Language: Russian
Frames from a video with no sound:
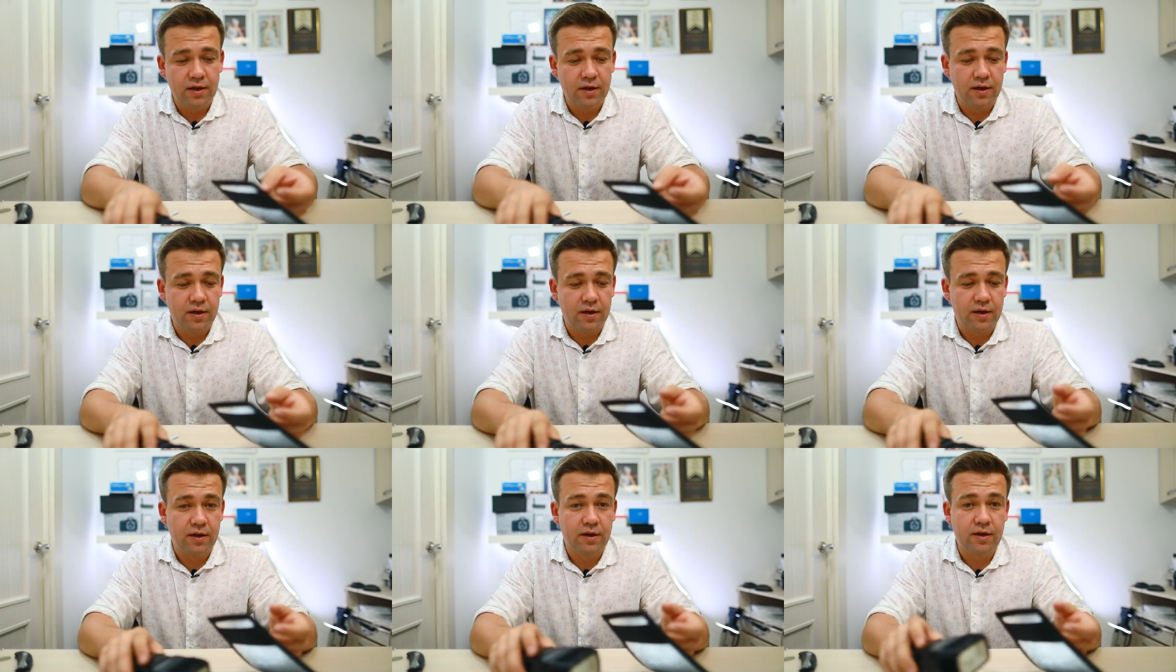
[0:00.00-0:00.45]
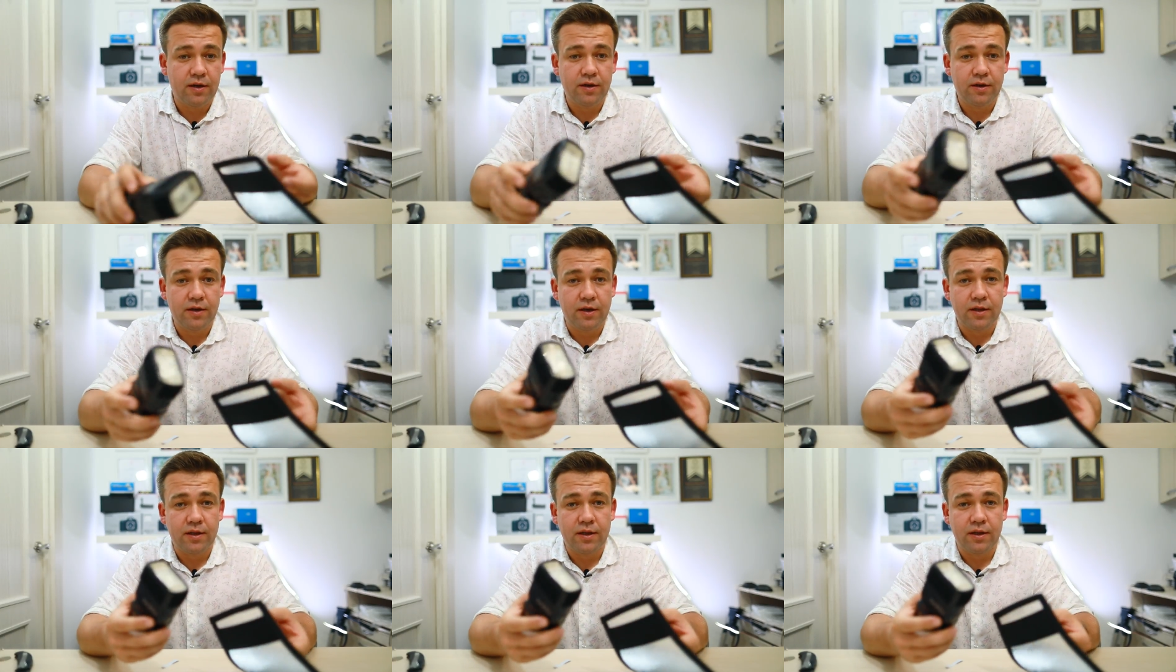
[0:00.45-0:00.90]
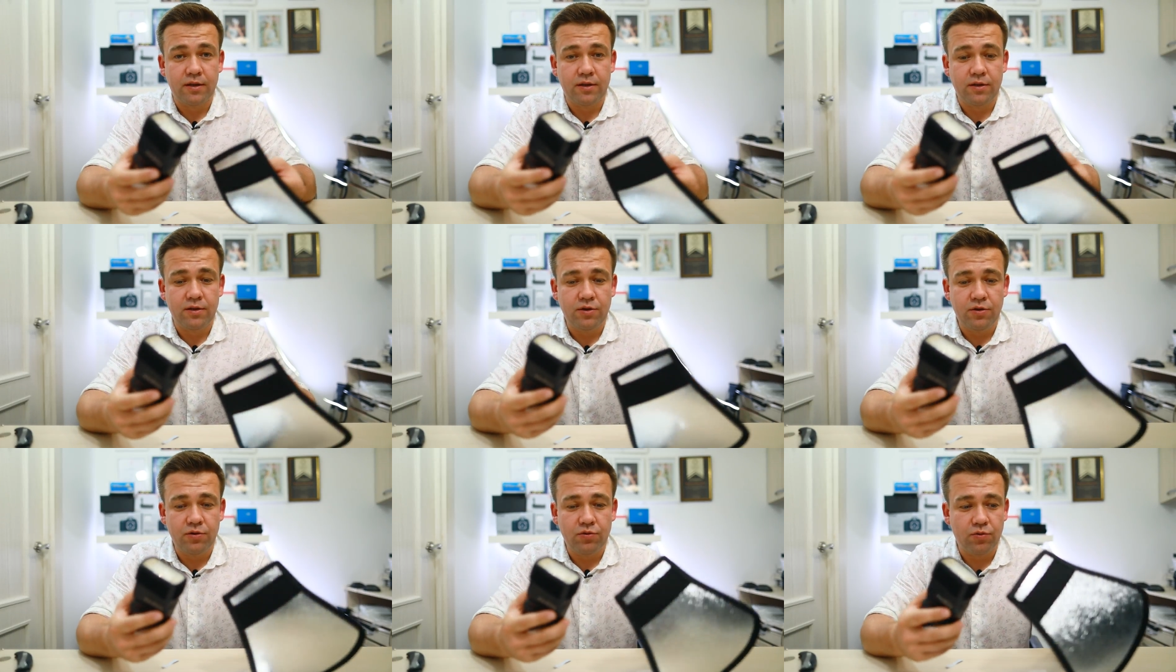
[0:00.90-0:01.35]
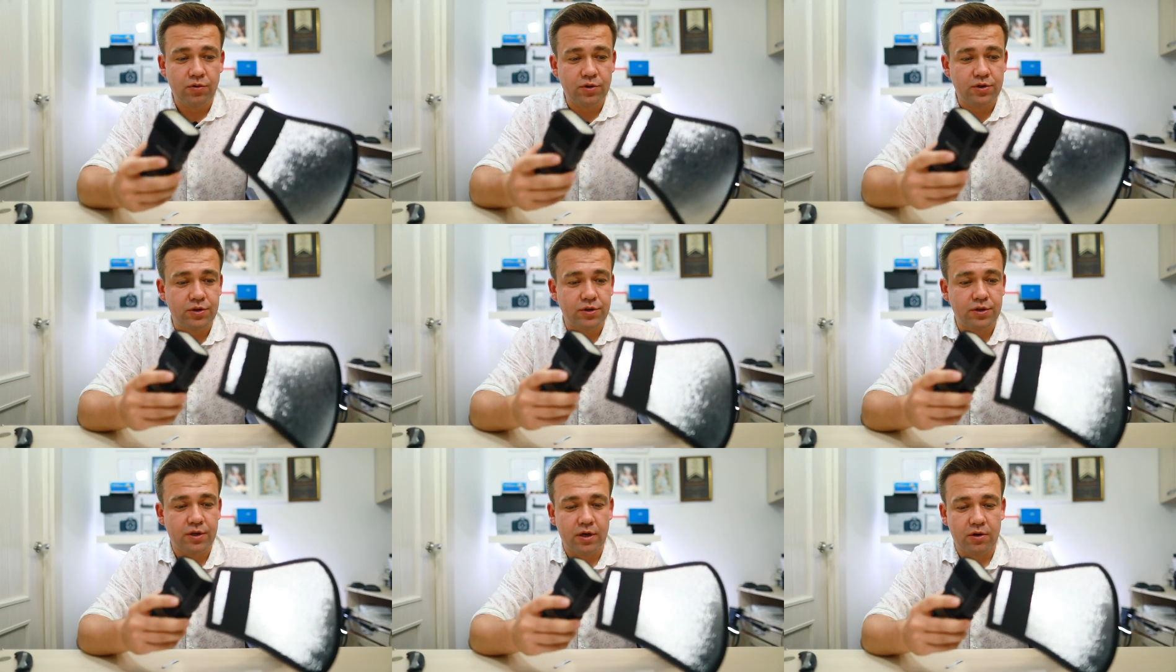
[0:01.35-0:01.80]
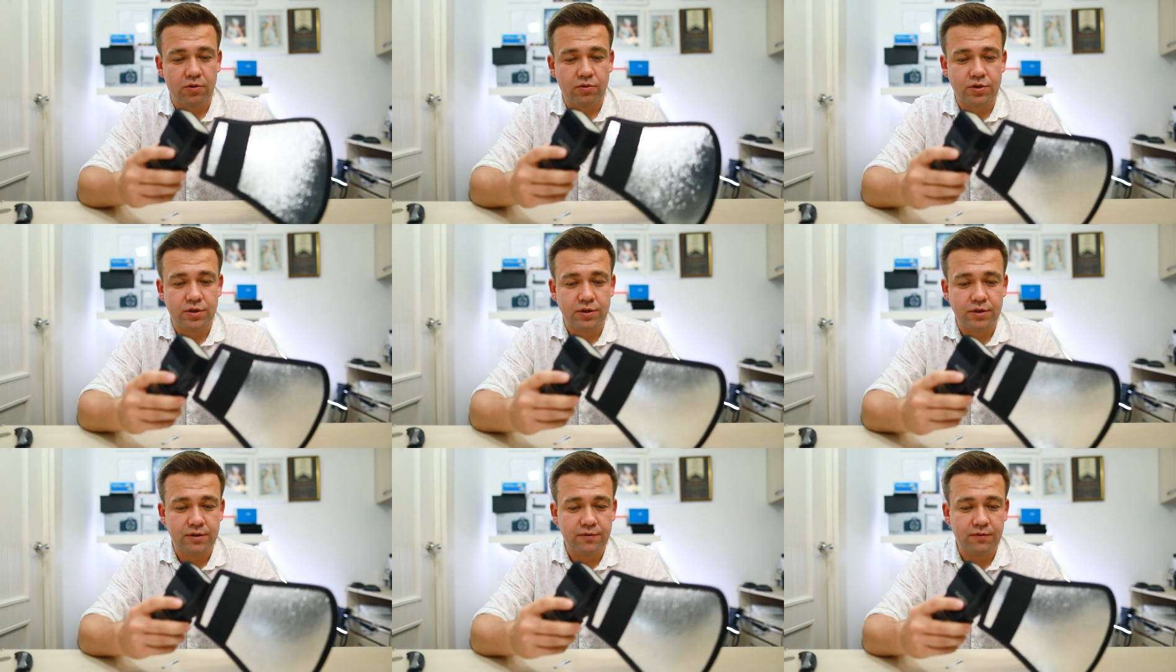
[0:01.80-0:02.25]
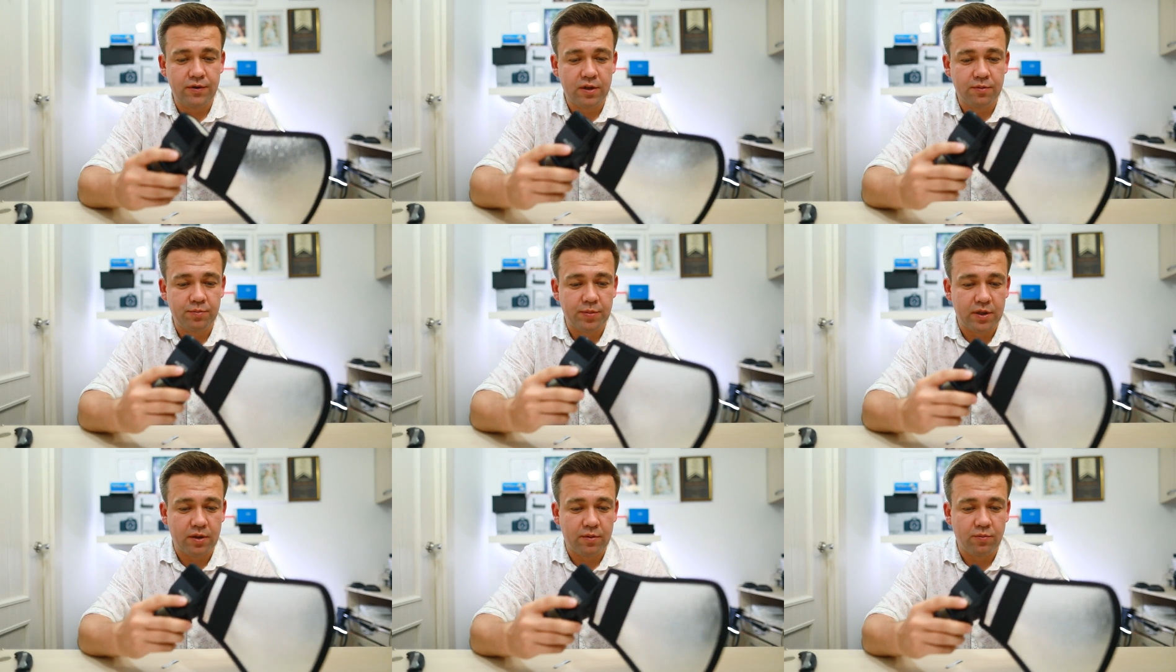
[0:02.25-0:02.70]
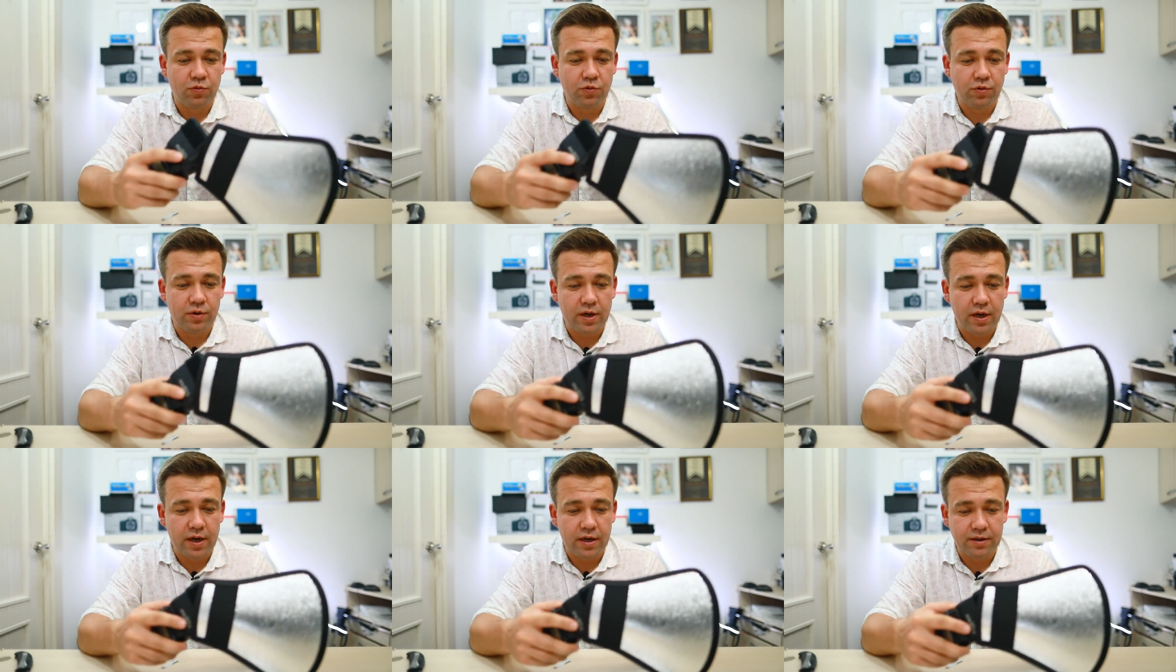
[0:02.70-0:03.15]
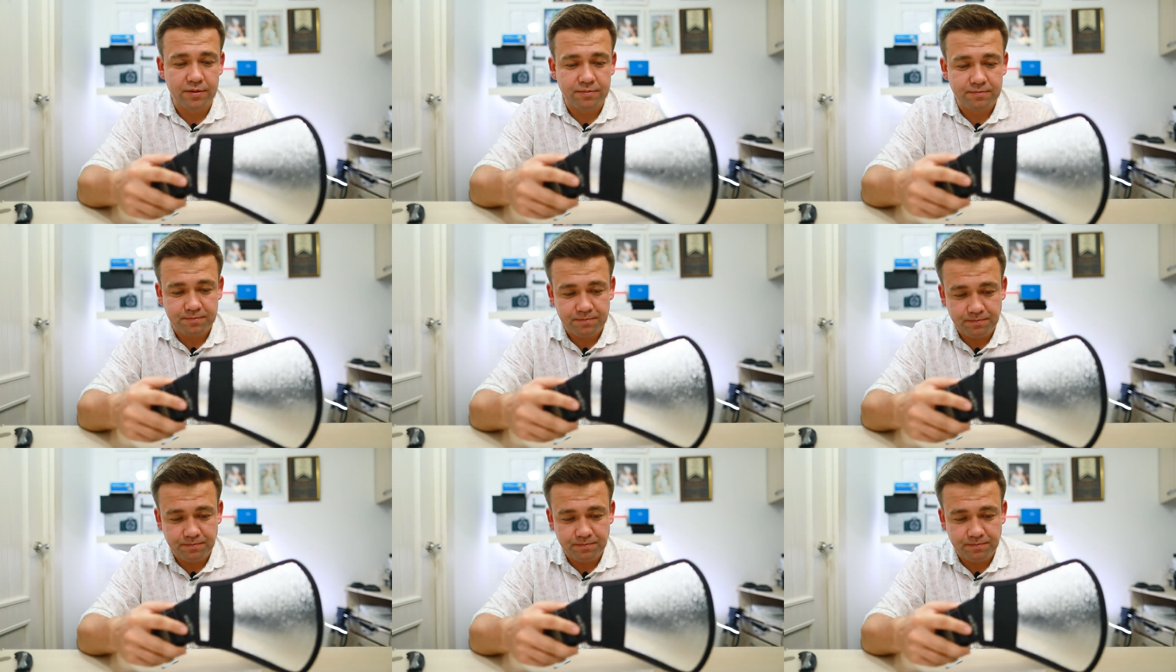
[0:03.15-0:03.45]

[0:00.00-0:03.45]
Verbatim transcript: э, это не очень хороший свет, потому как